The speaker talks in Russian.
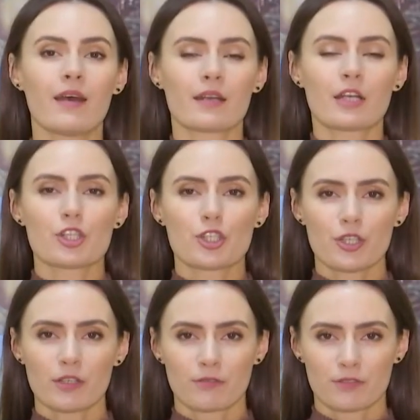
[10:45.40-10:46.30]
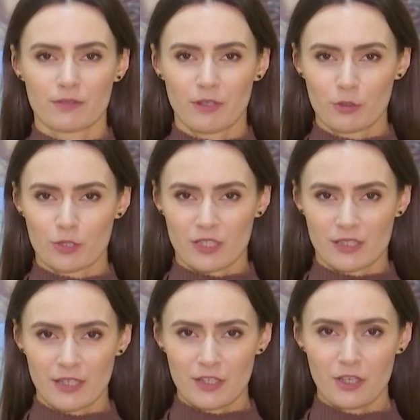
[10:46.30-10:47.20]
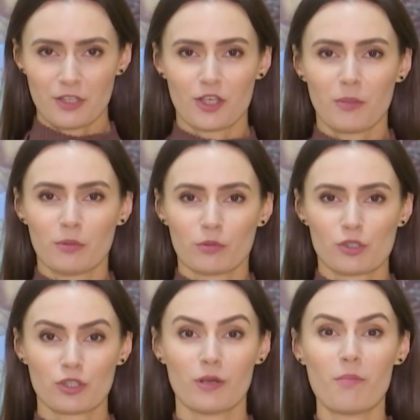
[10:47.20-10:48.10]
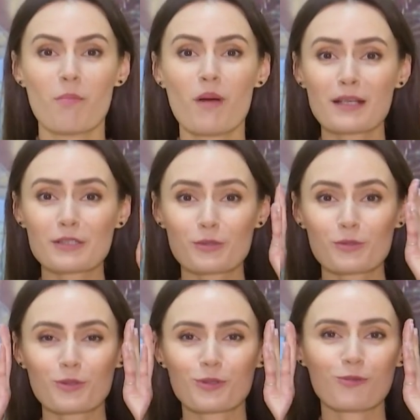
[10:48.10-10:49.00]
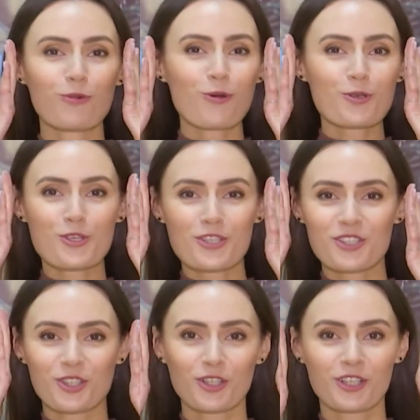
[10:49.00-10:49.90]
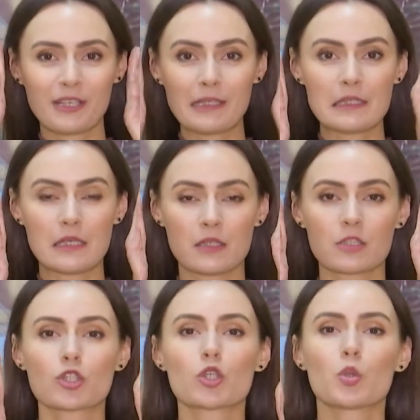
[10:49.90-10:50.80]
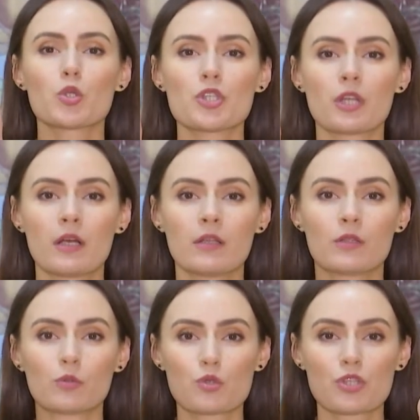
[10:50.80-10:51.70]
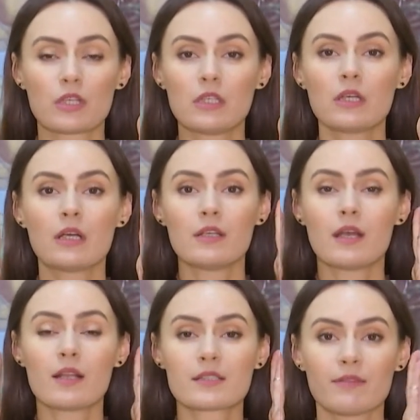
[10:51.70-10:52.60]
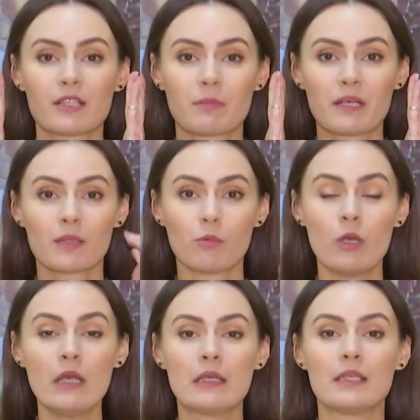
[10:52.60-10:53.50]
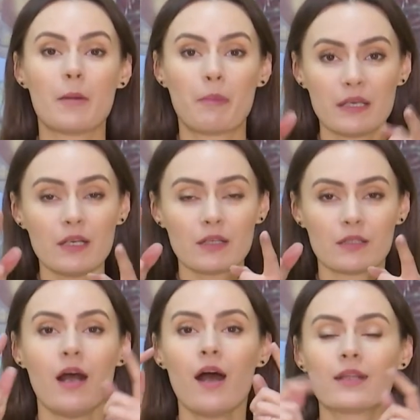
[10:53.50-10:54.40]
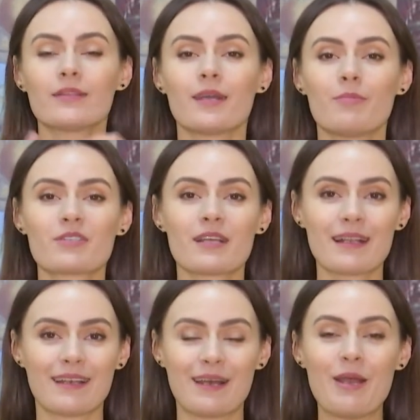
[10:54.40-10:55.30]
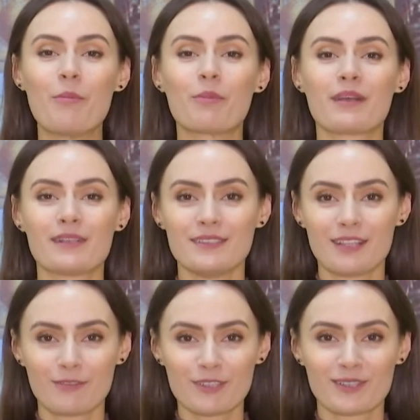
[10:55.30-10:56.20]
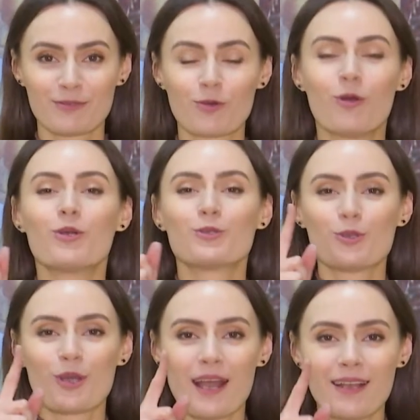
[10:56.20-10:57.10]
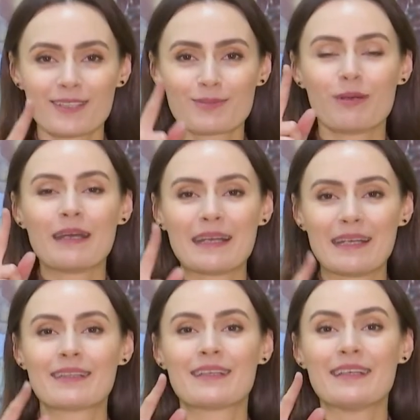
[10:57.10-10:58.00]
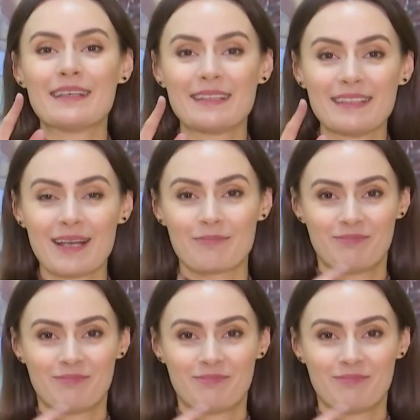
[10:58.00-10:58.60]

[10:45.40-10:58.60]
Расширив свое сознание, я получила массу творческих идей. Срочно нужно их реализовать. Поэтому я поехала, а ты обязательно приходи на выставку «Сюрреализм – это я».